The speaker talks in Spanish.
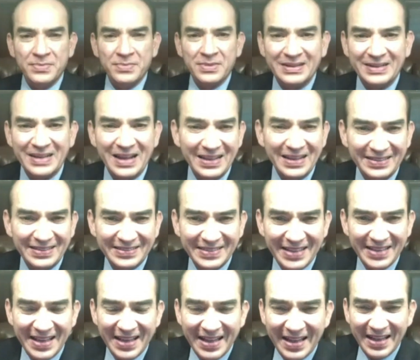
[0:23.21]

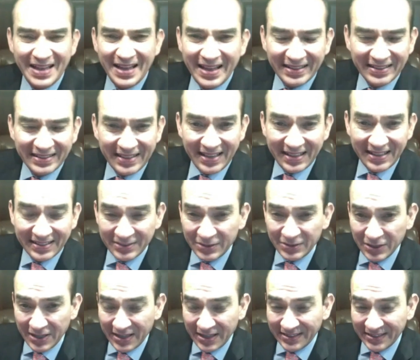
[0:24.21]
realiza
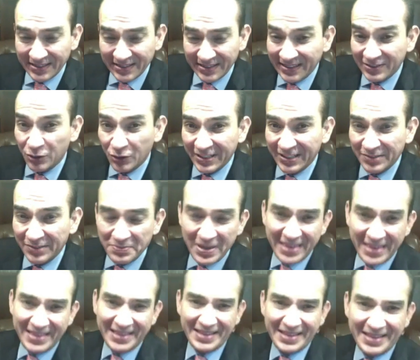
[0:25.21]
atenciones
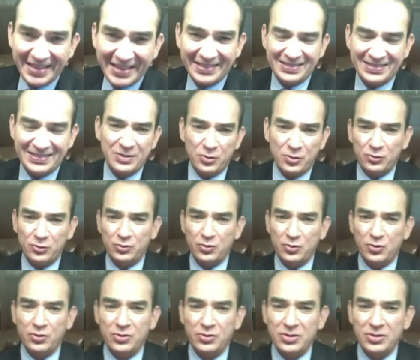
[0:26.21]
médicas que no
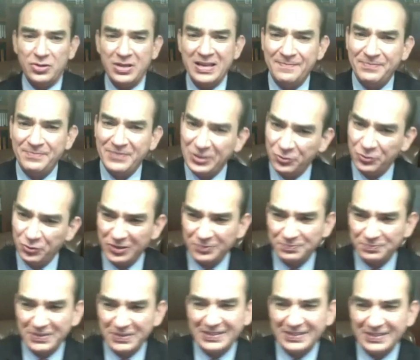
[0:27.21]
son de su
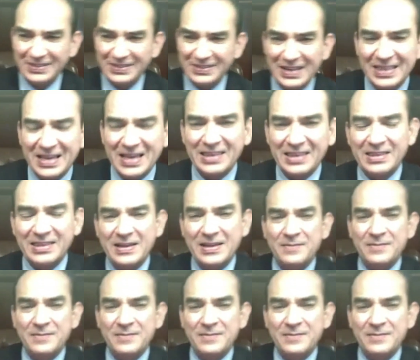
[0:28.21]
especialidad.